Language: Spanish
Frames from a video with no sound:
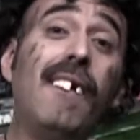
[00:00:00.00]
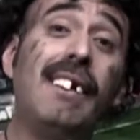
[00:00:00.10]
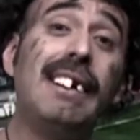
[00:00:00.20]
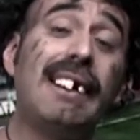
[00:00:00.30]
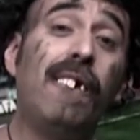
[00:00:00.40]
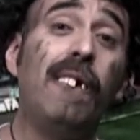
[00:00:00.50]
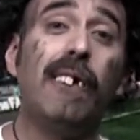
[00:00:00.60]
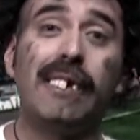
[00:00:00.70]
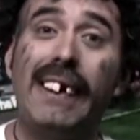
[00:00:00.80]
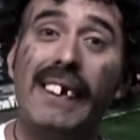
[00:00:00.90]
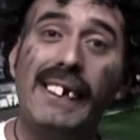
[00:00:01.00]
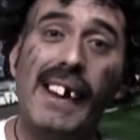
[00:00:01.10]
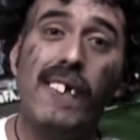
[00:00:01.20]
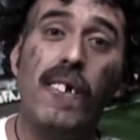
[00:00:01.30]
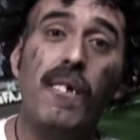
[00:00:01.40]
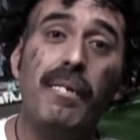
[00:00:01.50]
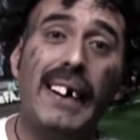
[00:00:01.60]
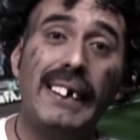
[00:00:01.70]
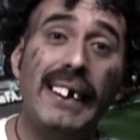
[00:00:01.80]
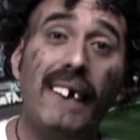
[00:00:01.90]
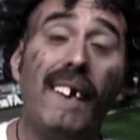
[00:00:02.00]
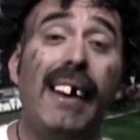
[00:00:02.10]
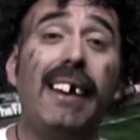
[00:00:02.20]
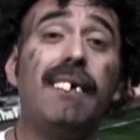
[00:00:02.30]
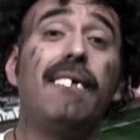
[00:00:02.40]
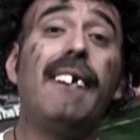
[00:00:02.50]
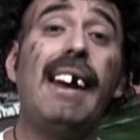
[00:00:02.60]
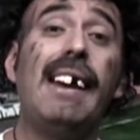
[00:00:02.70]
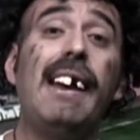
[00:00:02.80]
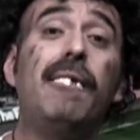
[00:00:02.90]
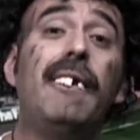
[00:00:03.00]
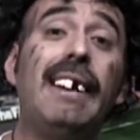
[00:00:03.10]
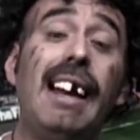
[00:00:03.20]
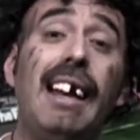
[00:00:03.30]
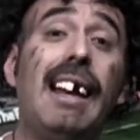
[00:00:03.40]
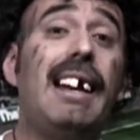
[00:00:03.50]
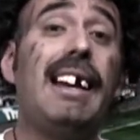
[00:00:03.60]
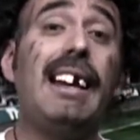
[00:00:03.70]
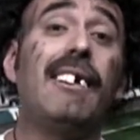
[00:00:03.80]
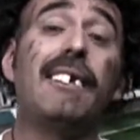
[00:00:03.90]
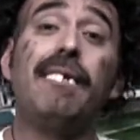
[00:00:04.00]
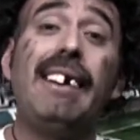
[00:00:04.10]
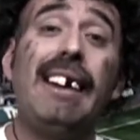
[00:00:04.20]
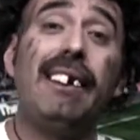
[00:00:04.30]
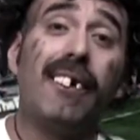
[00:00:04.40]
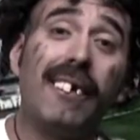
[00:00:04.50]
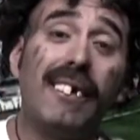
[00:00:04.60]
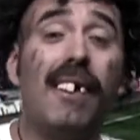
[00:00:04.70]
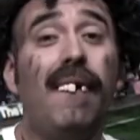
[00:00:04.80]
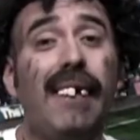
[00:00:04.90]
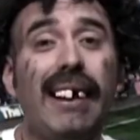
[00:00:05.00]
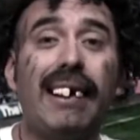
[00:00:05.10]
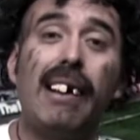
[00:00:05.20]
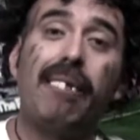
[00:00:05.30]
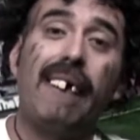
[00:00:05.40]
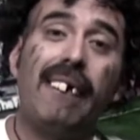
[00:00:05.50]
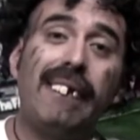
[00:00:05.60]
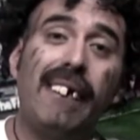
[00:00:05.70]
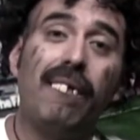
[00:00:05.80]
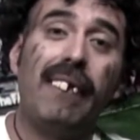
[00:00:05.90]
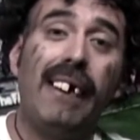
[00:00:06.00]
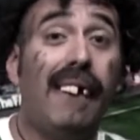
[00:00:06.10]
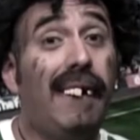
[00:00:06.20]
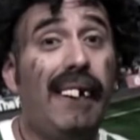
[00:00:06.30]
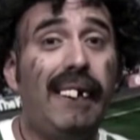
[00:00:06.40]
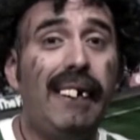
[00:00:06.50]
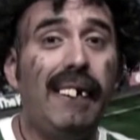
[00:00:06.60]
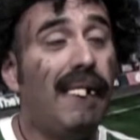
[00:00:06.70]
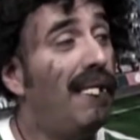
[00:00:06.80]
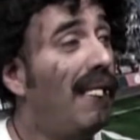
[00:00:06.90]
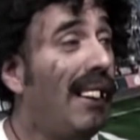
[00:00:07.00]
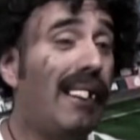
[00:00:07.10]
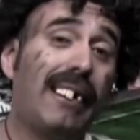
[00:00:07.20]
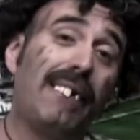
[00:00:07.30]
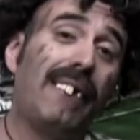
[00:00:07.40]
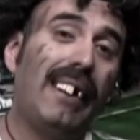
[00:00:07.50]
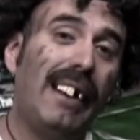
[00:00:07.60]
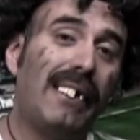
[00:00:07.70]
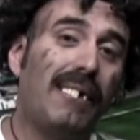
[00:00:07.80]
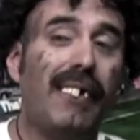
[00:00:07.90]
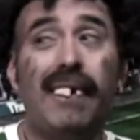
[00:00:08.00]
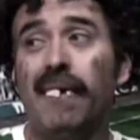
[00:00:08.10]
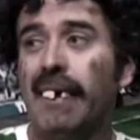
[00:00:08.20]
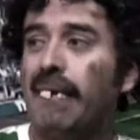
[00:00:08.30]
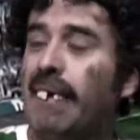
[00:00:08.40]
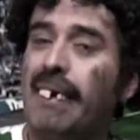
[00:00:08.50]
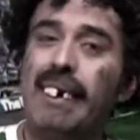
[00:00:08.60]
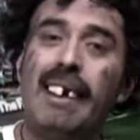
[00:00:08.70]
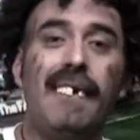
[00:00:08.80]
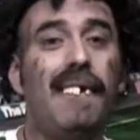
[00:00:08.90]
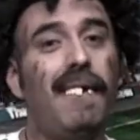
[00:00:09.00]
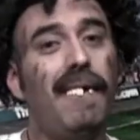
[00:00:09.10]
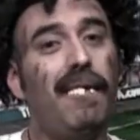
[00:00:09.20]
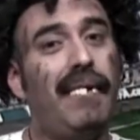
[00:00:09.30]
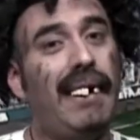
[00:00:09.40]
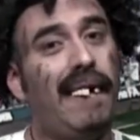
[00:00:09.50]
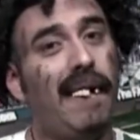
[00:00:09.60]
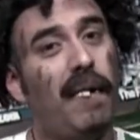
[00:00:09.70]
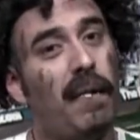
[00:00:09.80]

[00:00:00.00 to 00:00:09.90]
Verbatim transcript: 11 segundos de iniciar un partido. Esto fue en el Mundial del 2002. ¿Cómo ve qué rápido este hombre? Si así, ¿cómo va a responderle a su mujer? No, qué barbaridad. No, hombre, no.